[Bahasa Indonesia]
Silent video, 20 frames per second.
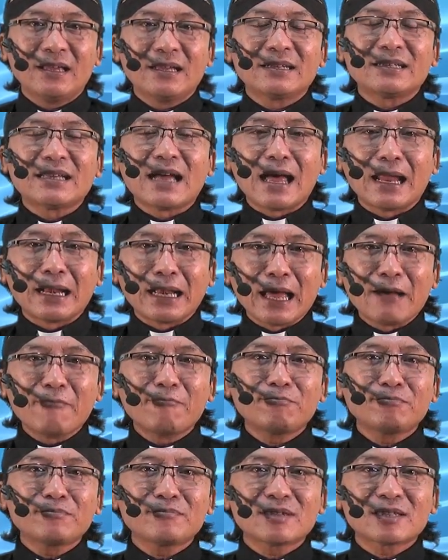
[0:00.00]

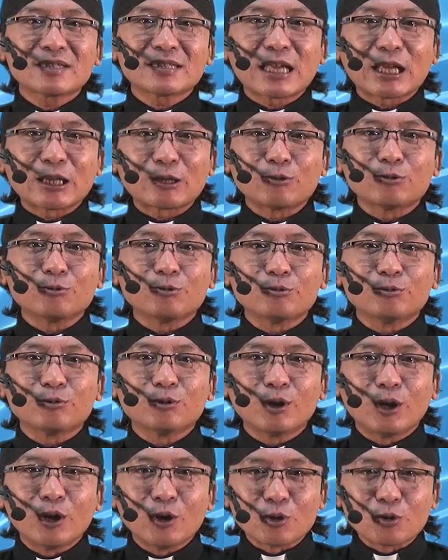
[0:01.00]
Dalam satu
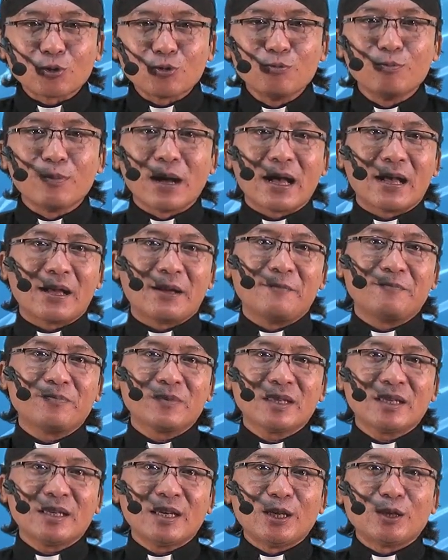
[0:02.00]
rumah
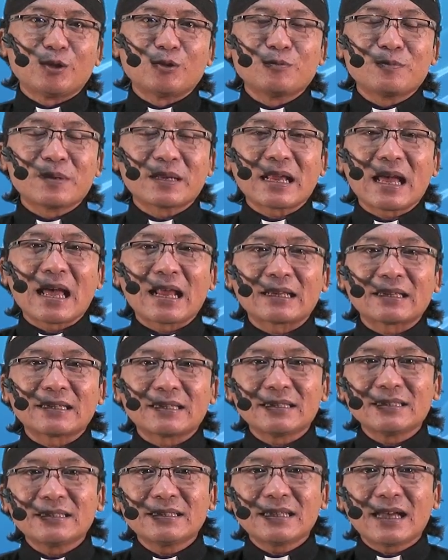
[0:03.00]
itu
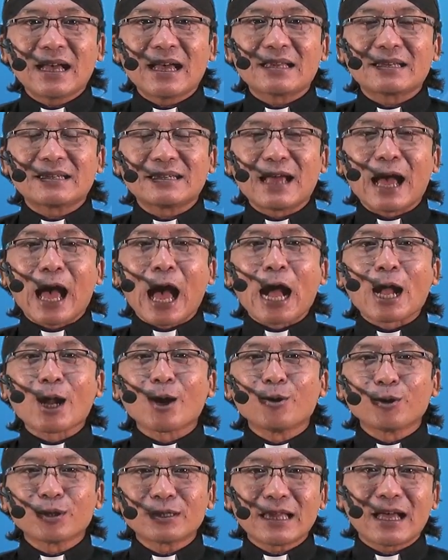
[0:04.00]
berarti ada
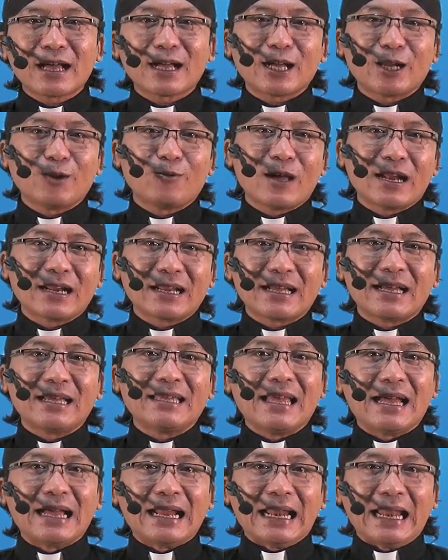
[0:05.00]
anggota keluarga
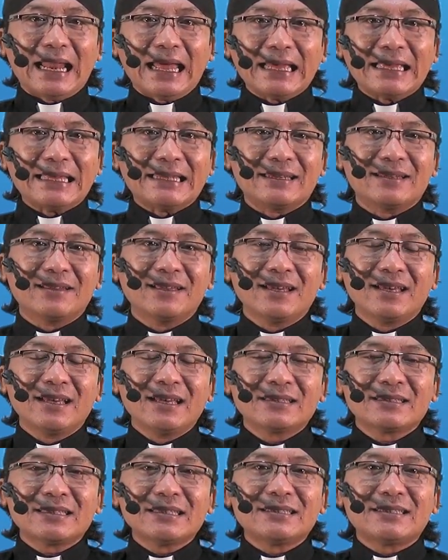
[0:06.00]
yang lain.
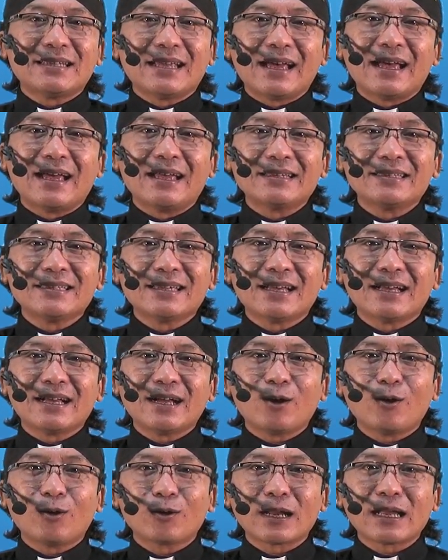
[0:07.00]
Tidak
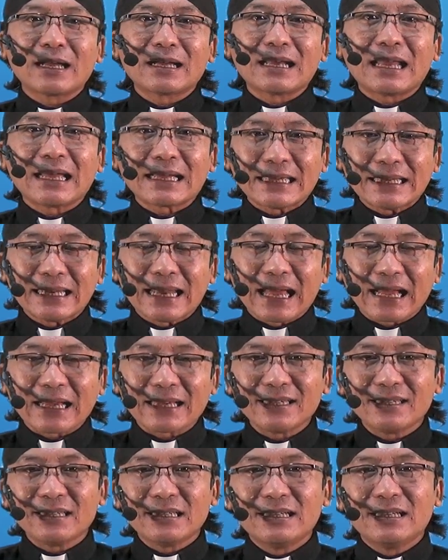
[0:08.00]
hanya orang
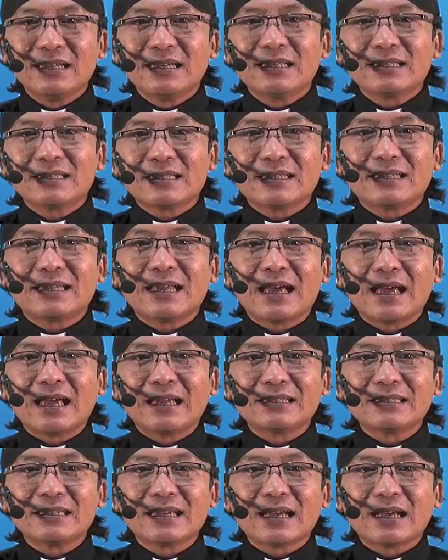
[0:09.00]
laki-laki, tidak
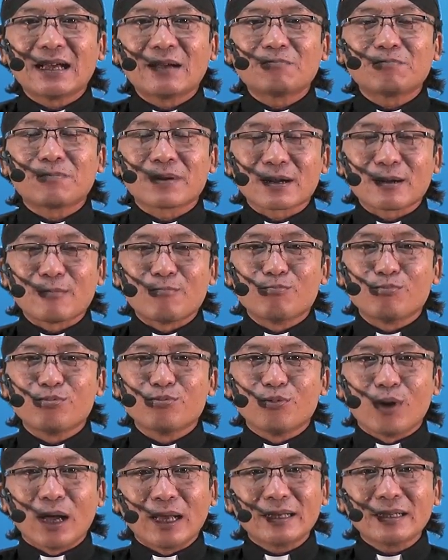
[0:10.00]
hanya
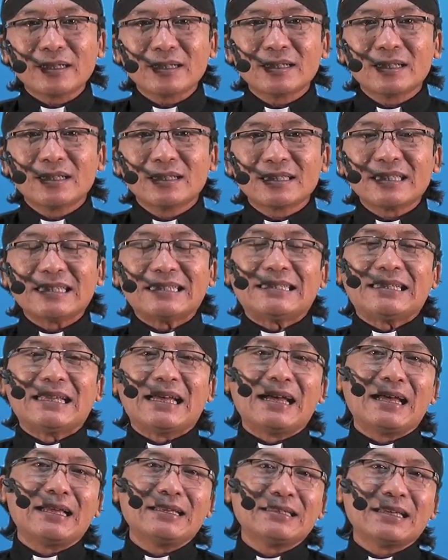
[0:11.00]
perempuan, tidak
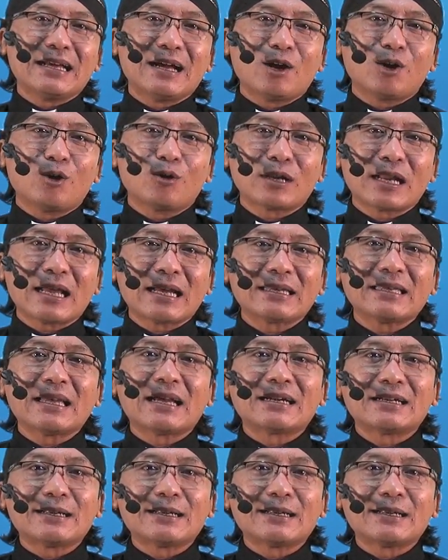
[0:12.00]
hanya orang yang